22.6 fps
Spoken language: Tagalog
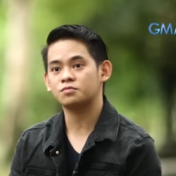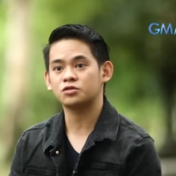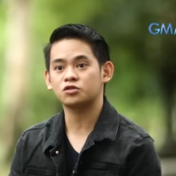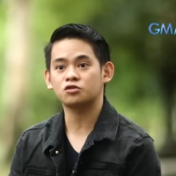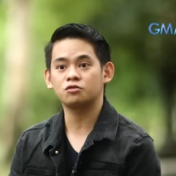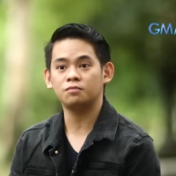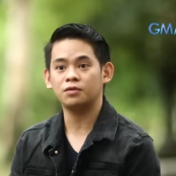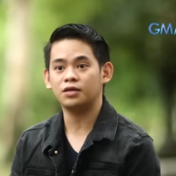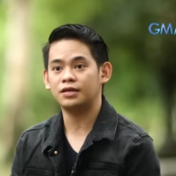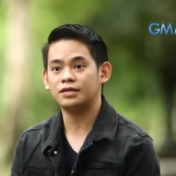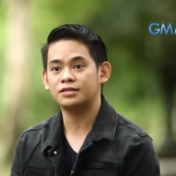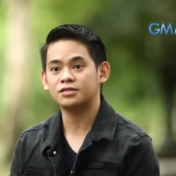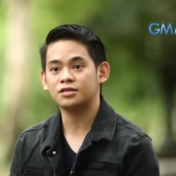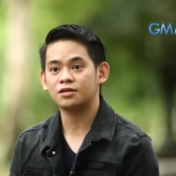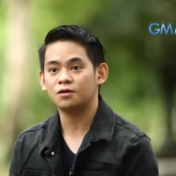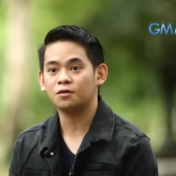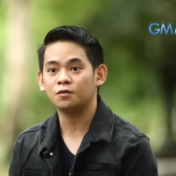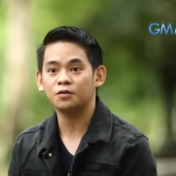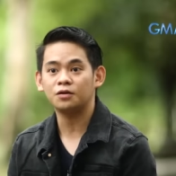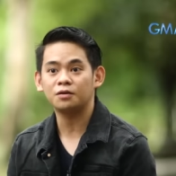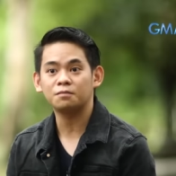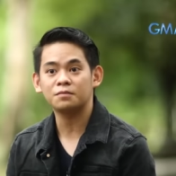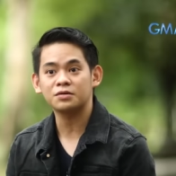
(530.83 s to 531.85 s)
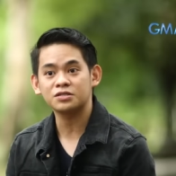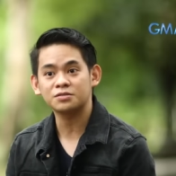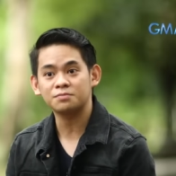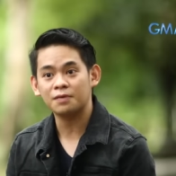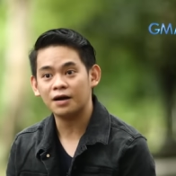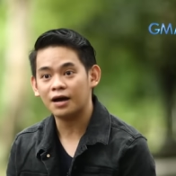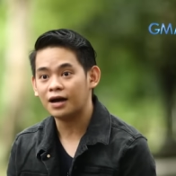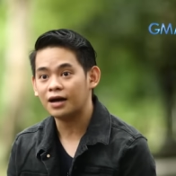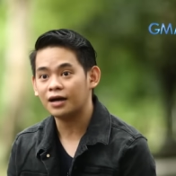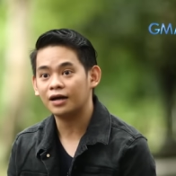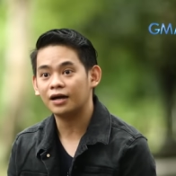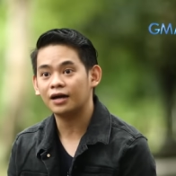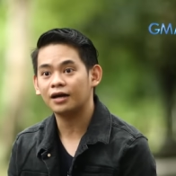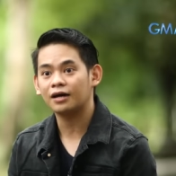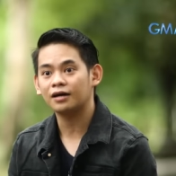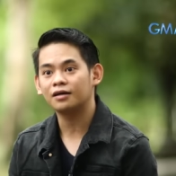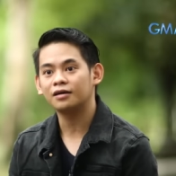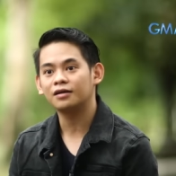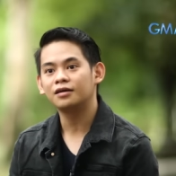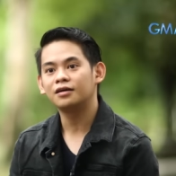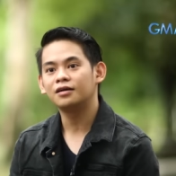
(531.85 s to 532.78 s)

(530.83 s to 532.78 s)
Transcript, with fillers: mas gumigising ako ng mas maaga.